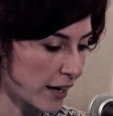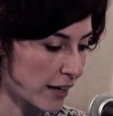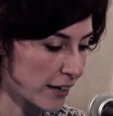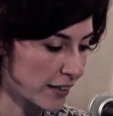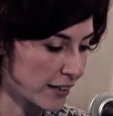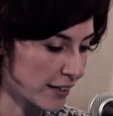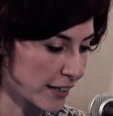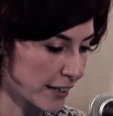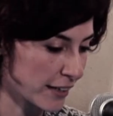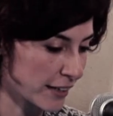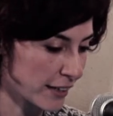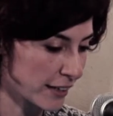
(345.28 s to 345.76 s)
eh,
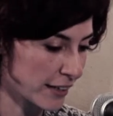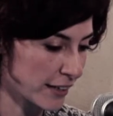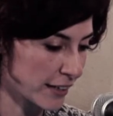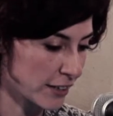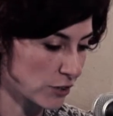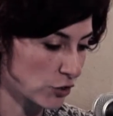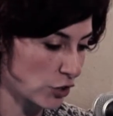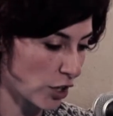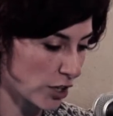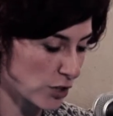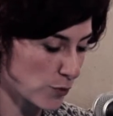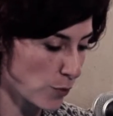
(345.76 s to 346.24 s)
che,
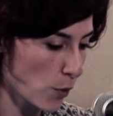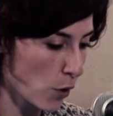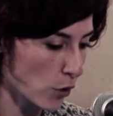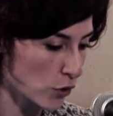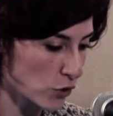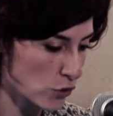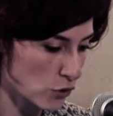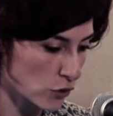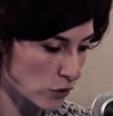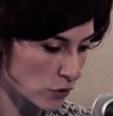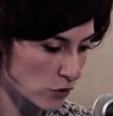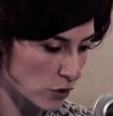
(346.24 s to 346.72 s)
che, ci ha
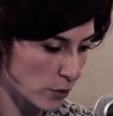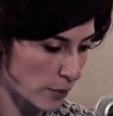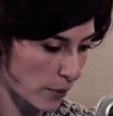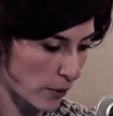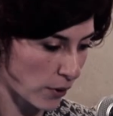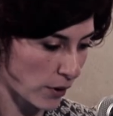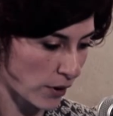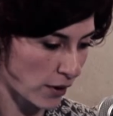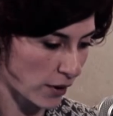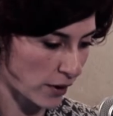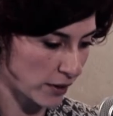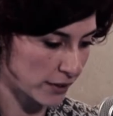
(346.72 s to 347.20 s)
smosso,
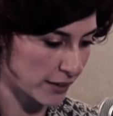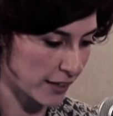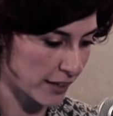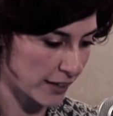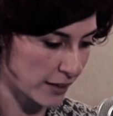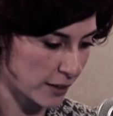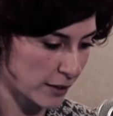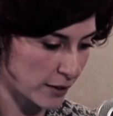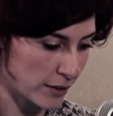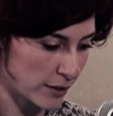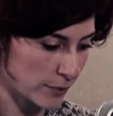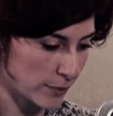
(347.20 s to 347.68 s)
insomma,
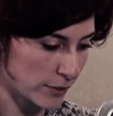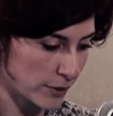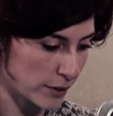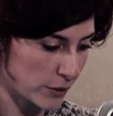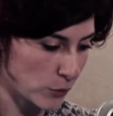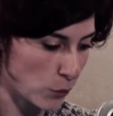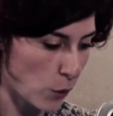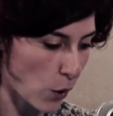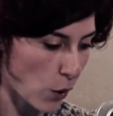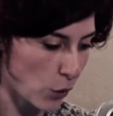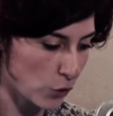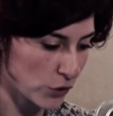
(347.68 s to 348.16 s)
da,
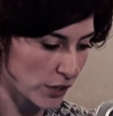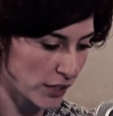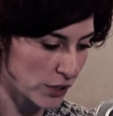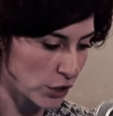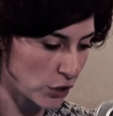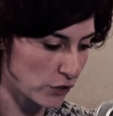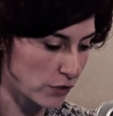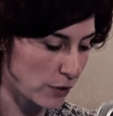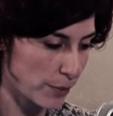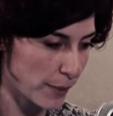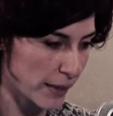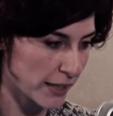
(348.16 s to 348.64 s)
il luogo
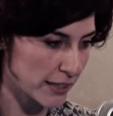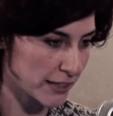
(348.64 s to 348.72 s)
da dove